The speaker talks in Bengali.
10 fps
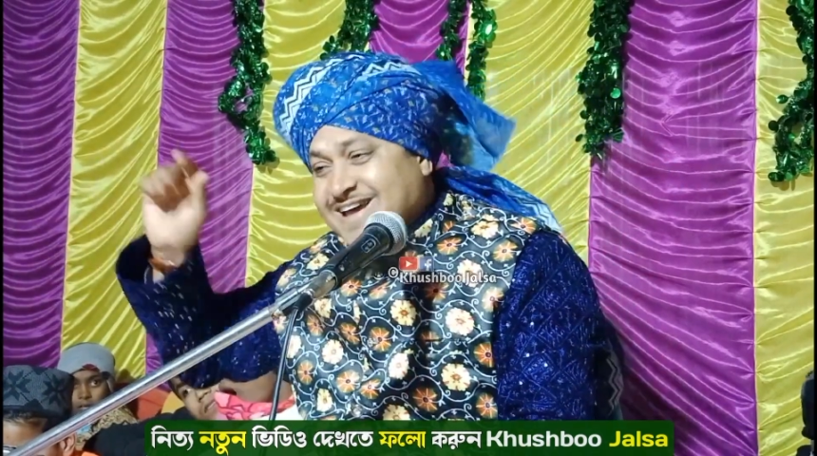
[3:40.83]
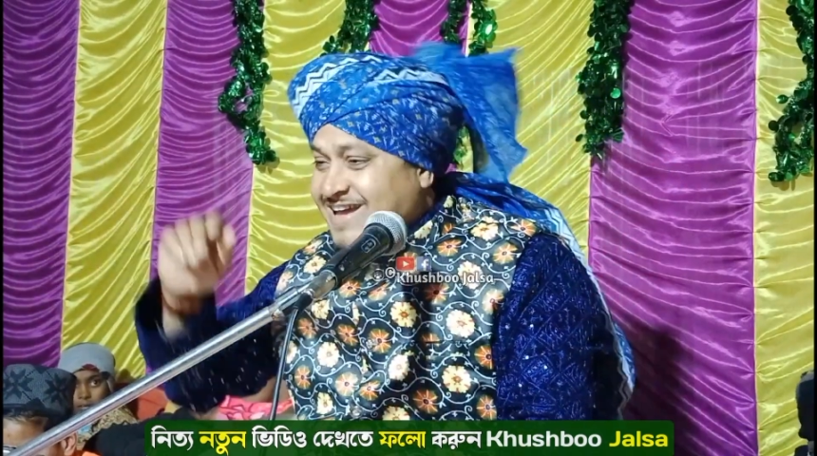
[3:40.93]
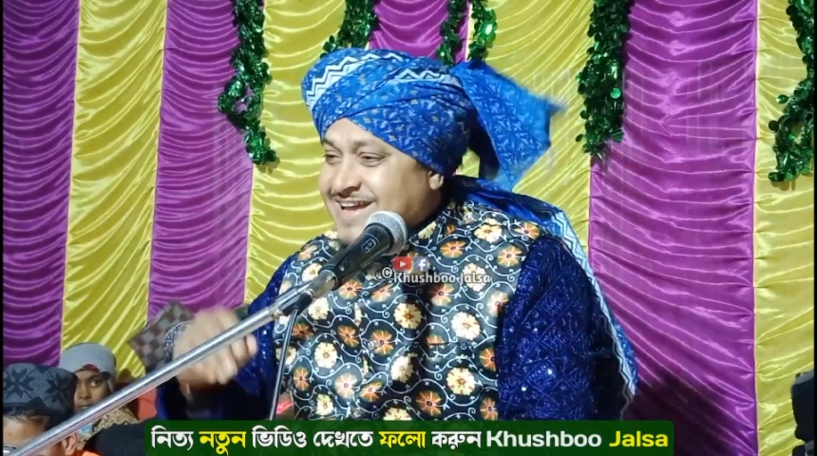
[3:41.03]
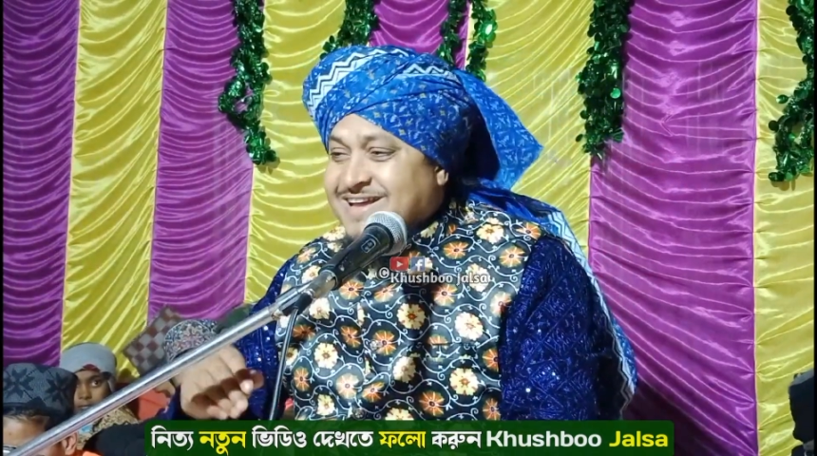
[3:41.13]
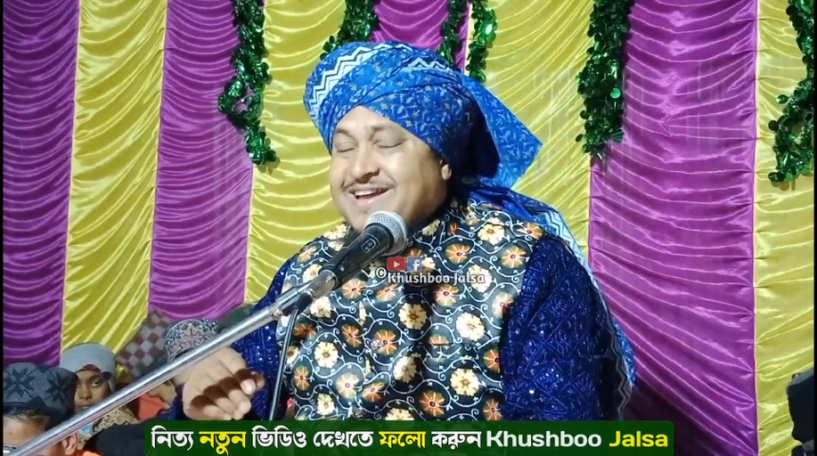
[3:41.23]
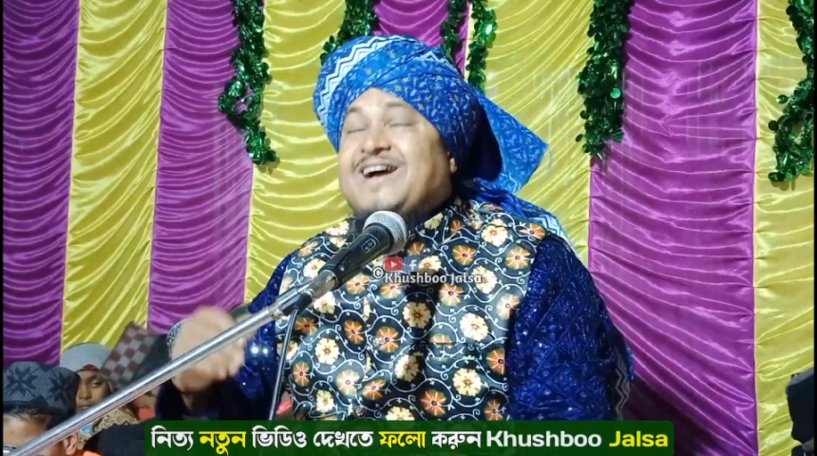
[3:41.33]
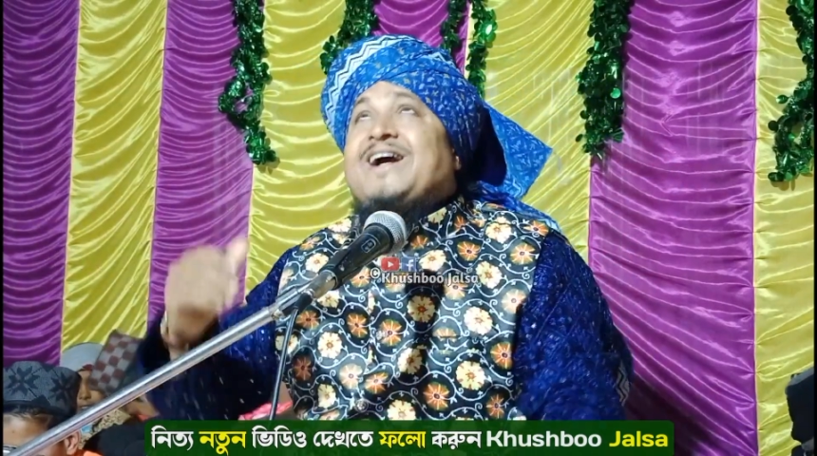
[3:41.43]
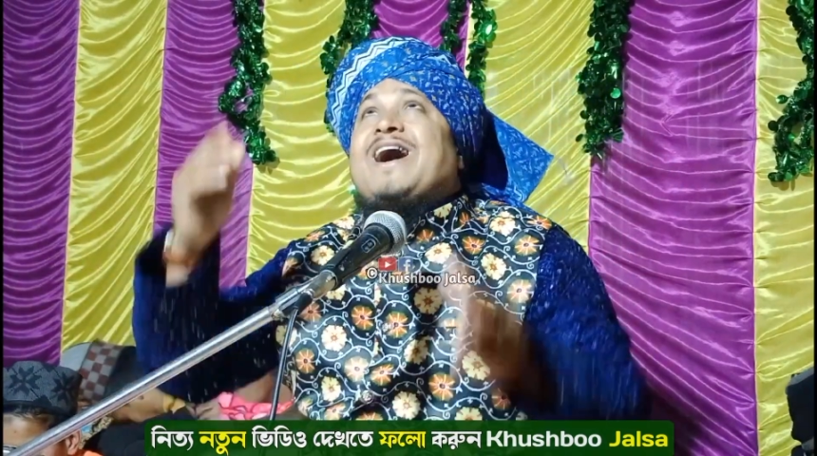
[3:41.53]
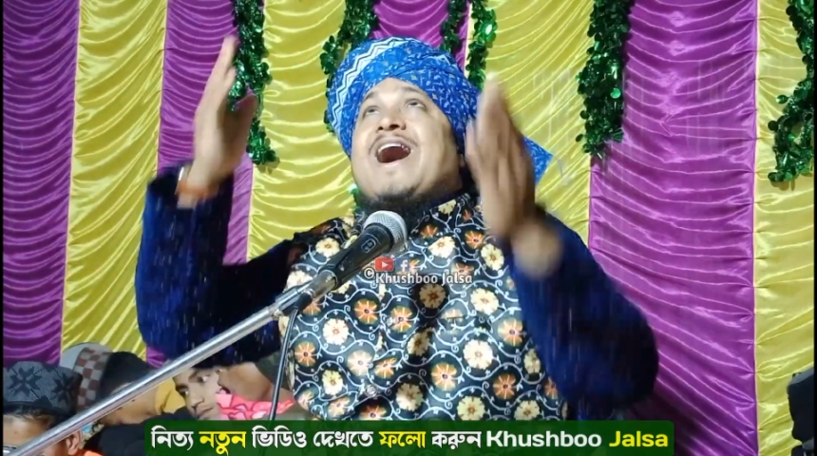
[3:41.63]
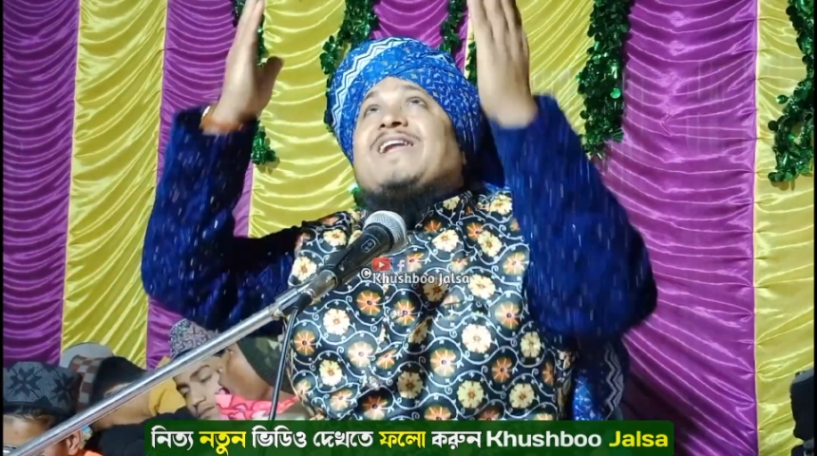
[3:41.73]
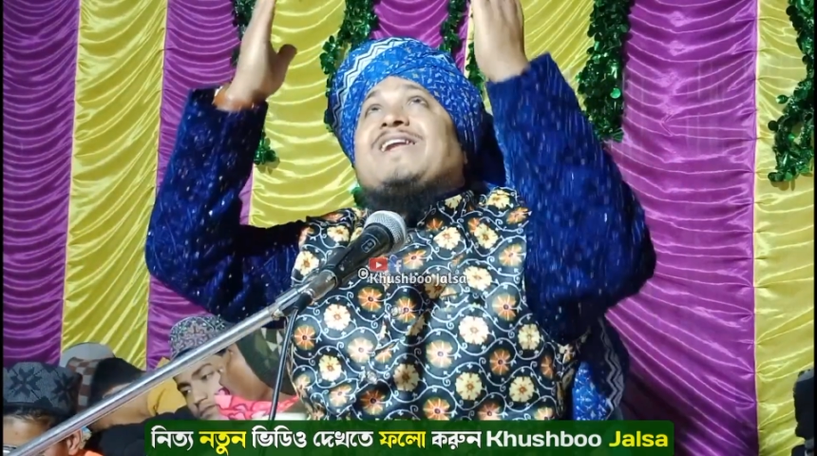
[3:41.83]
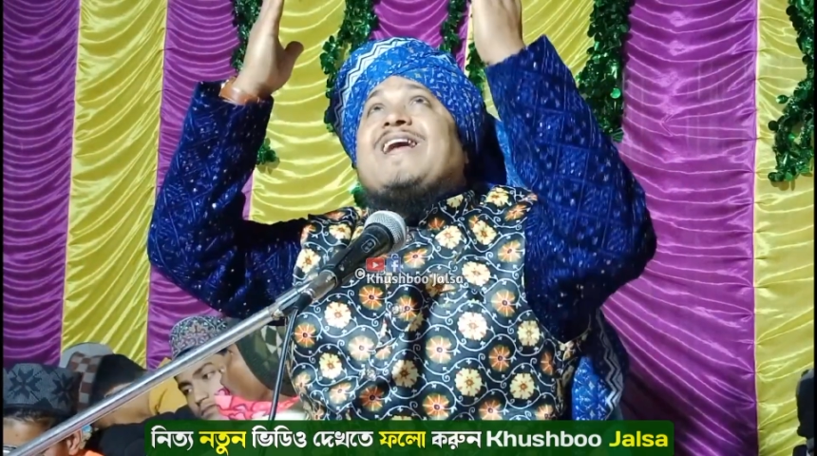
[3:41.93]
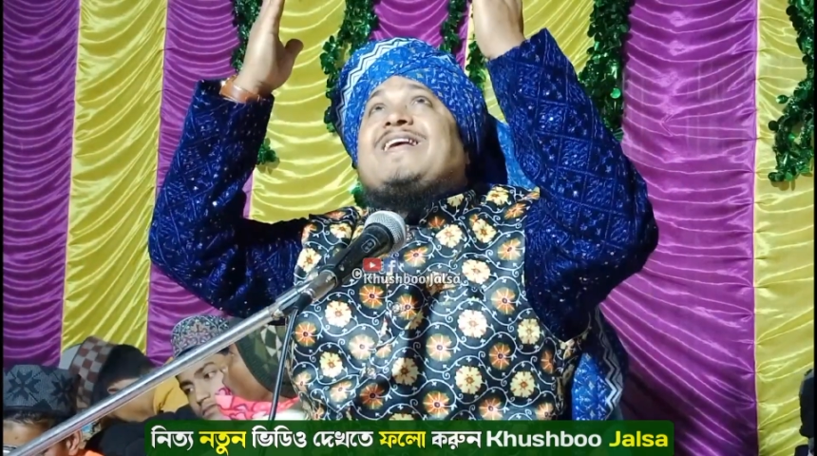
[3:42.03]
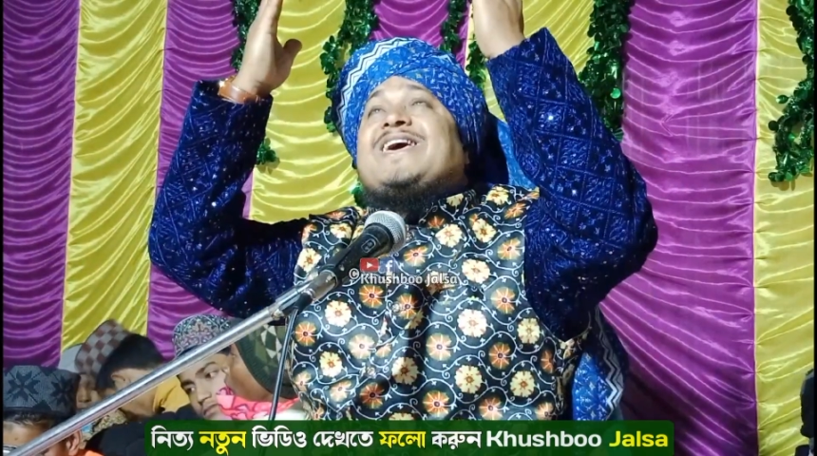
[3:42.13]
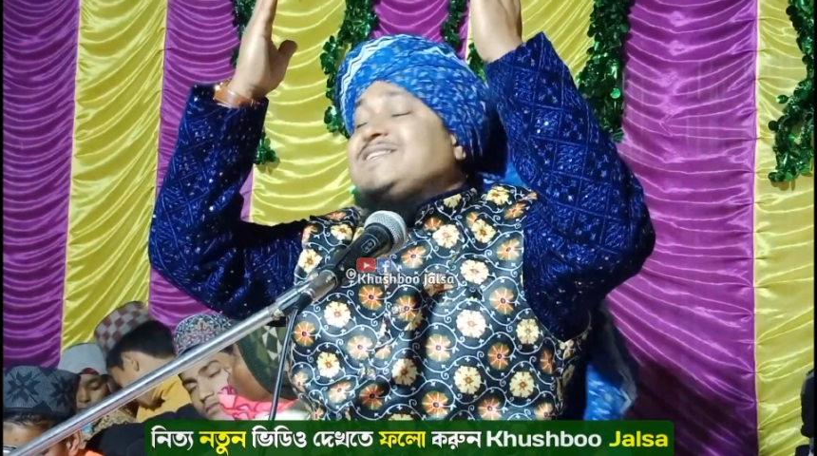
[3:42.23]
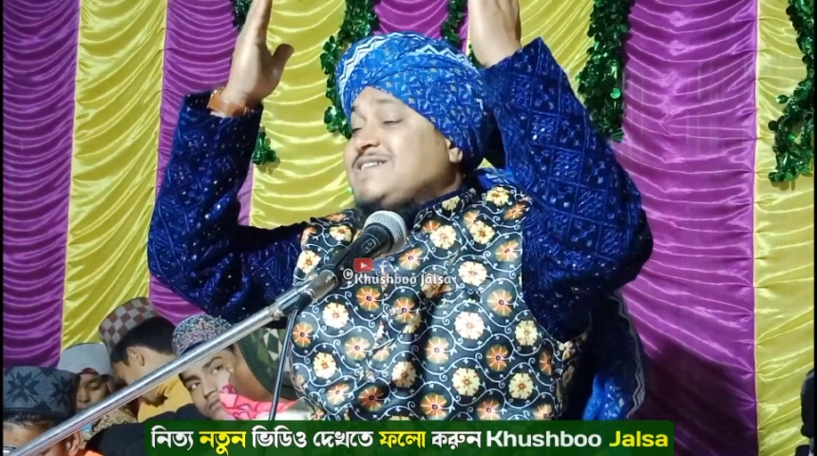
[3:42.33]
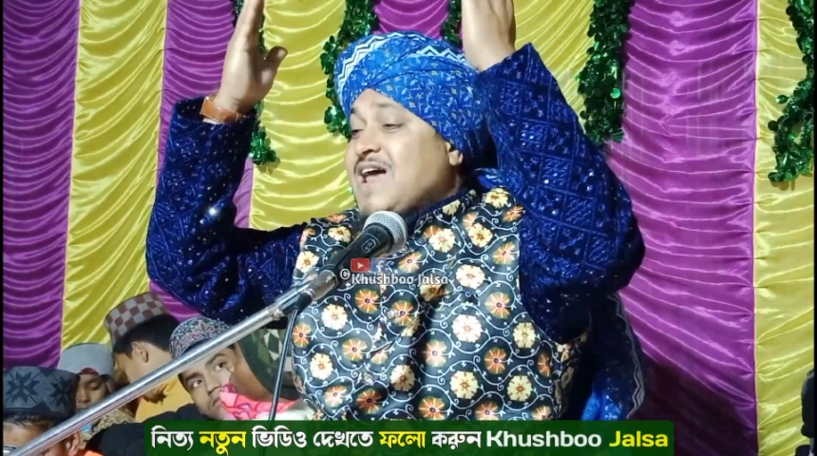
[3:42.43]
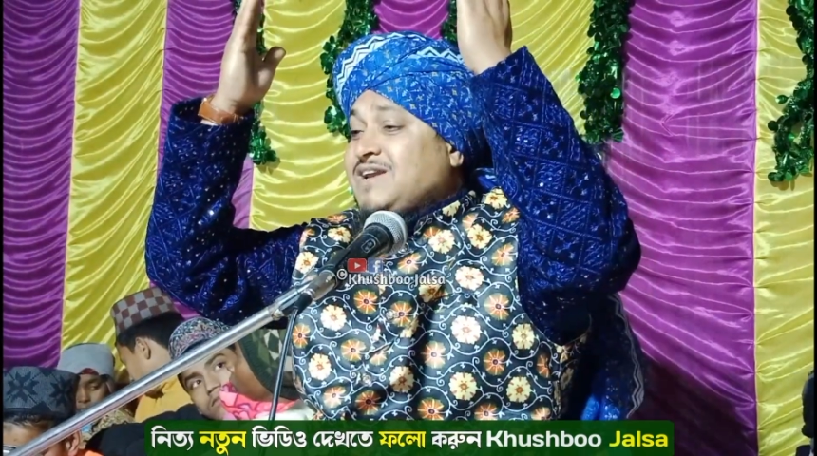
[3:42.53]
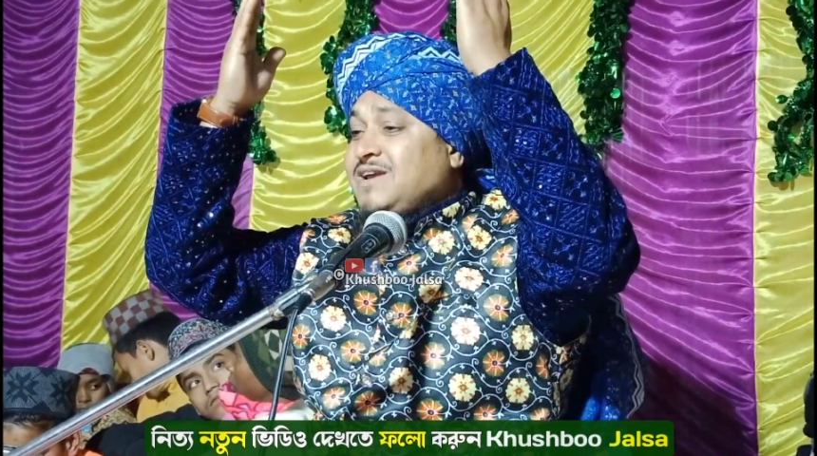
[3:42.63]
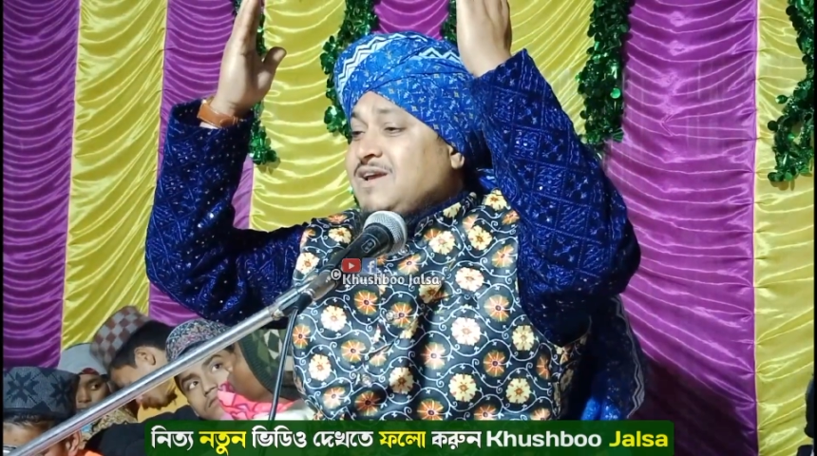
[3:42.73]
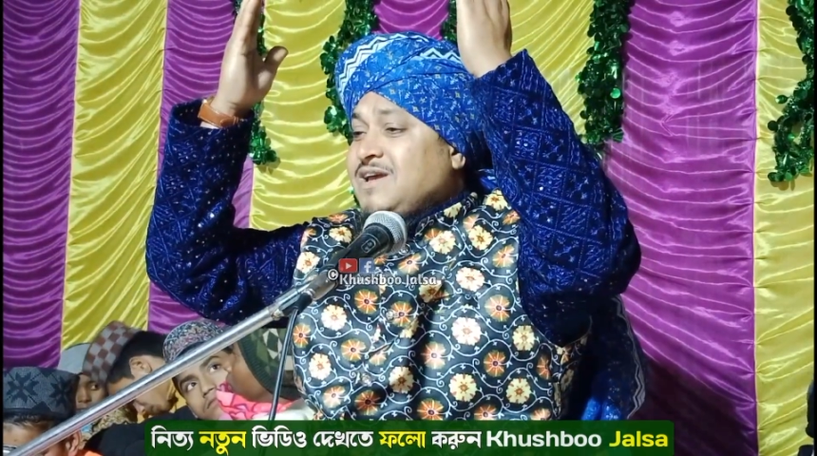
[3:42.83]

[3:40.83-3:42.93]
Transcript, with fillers: না আল্লাহর ইহসান